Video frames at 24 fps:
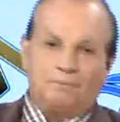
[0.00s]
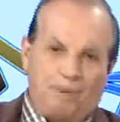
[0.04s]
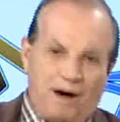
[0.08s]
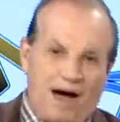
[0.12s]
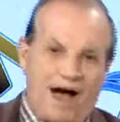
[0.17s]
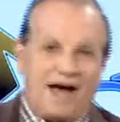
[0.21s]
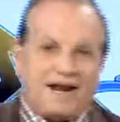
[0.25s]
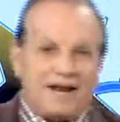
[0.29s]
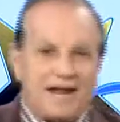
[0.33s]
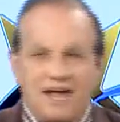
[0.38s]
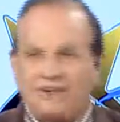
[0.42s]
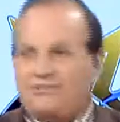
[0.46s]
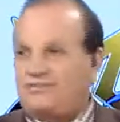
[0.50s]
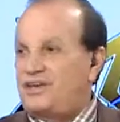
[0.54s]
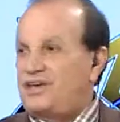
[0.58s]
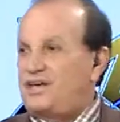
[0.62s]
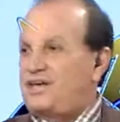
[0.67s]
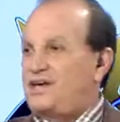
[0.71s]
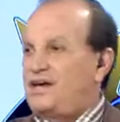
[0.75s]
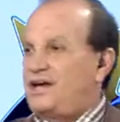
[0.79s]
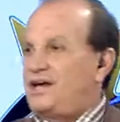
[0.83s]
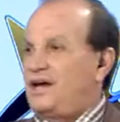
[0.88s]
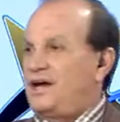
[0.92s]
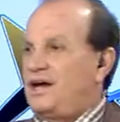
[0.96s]
Parece
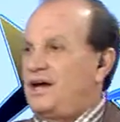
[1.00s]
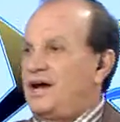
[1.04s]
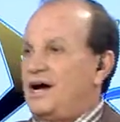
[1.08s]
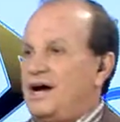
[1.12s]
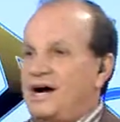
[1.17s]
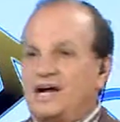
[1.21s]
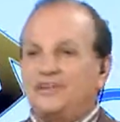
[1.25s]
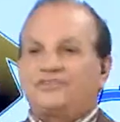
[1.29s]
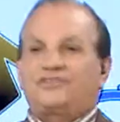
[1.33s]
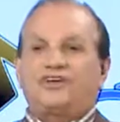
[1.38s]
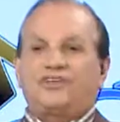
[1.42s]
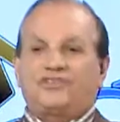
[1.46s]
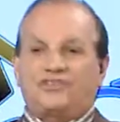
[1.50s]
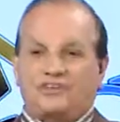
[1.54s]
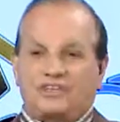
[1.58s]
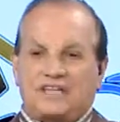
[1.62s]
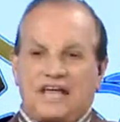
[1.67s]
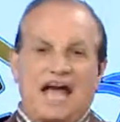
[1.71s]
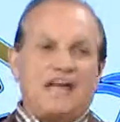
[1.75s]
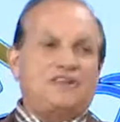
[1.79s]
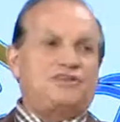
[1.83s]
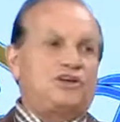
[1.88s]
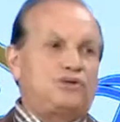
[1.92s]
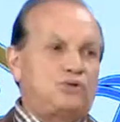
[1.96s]
que antes
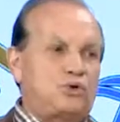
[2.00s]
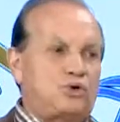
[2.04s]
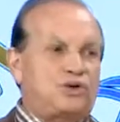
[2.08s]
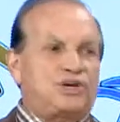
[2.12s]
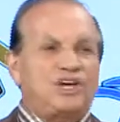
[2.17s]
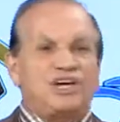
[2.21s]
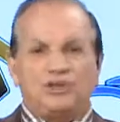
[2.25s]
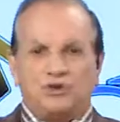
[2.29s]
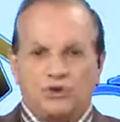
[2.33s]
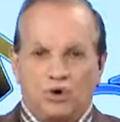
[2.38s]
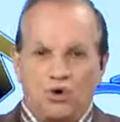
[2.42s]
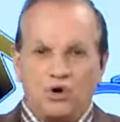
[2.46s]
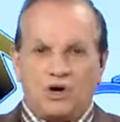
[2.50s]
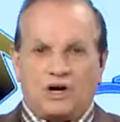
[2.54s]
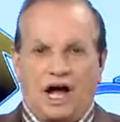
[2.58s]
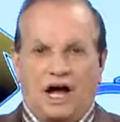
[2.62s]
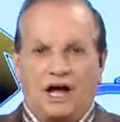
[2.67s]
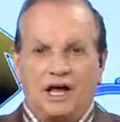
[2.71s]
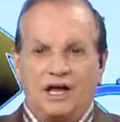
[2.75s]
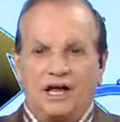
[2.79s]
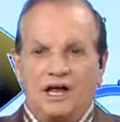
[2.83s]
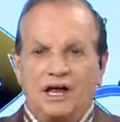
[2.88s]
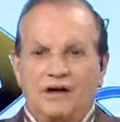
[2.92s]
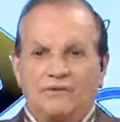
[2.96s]
tarde do que
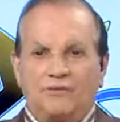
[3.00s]
nunca.